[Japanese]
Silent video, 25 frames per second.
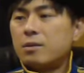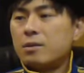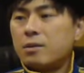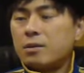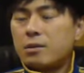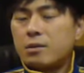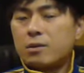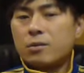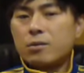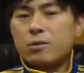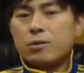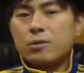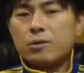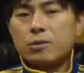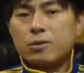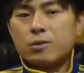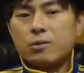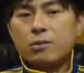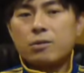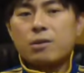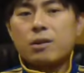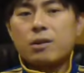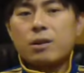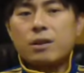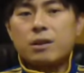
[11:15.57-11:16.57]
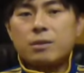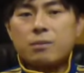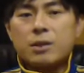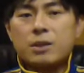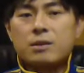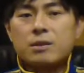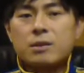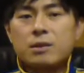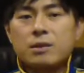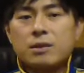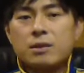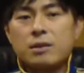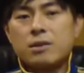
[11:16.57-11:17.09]
こういうことがありまし
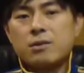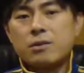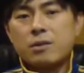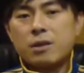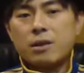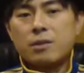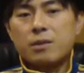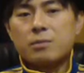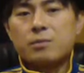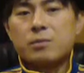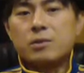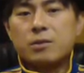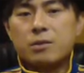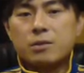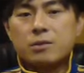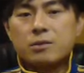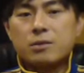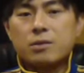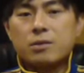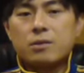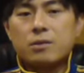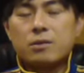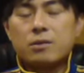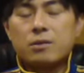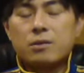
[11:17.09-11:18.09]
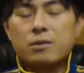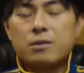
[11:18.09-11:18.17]
たっていうタイプのその